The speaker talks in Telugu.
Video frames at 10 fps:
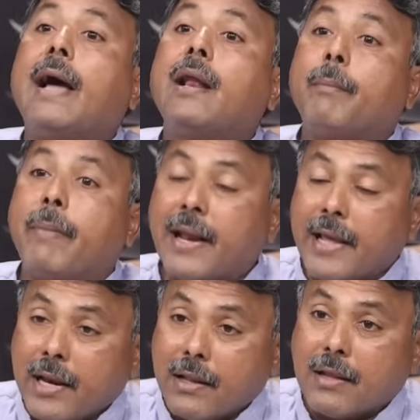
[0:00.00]
ఆయన
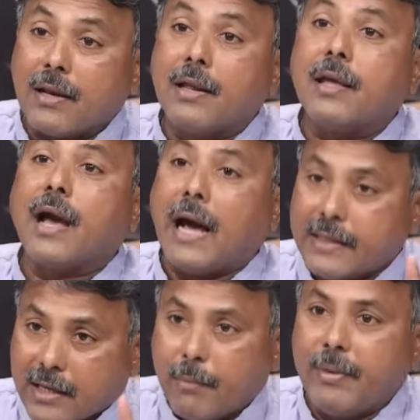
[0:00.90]
బలహీనతల్ని
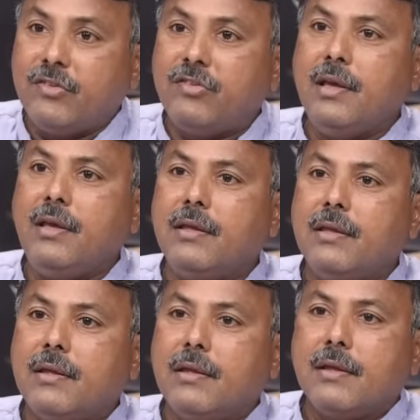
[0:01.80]
అధిగమించి
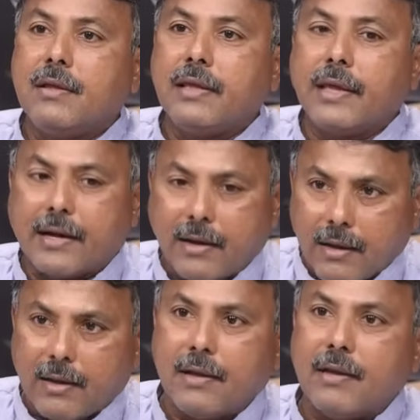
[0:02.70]

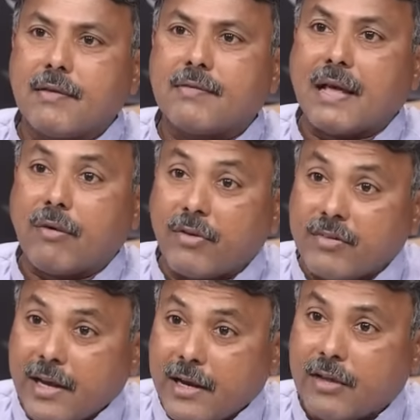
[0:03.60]
ఇక్కడ
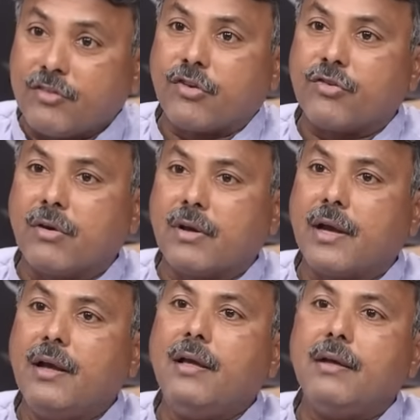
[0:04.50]

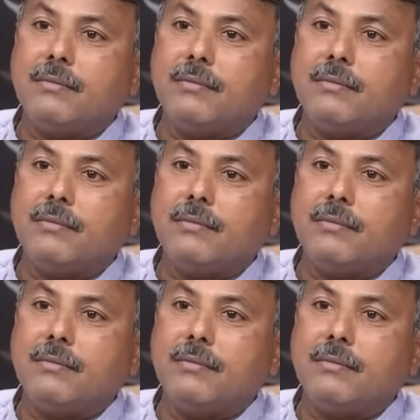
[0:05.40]
సర్వసైన్యాధ్యక్షునిగా